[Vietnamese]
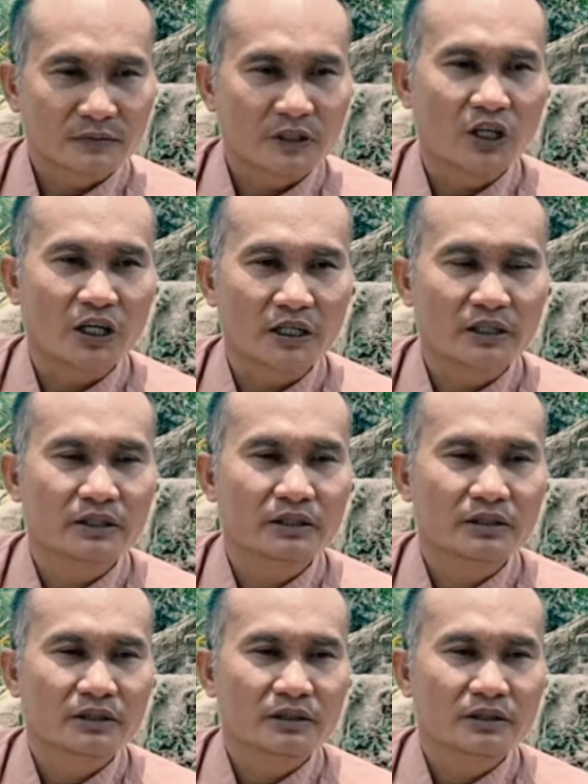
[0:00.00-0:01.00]
rồi
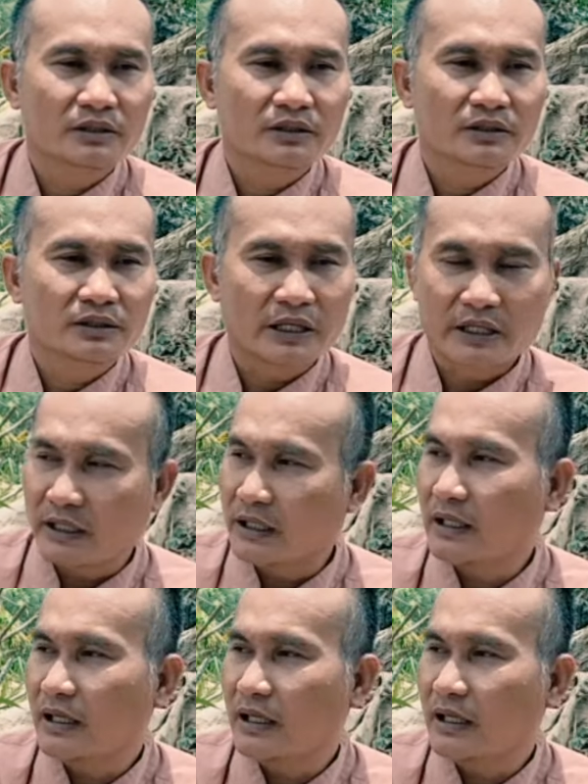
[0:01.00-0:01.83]
12 độ. thì à,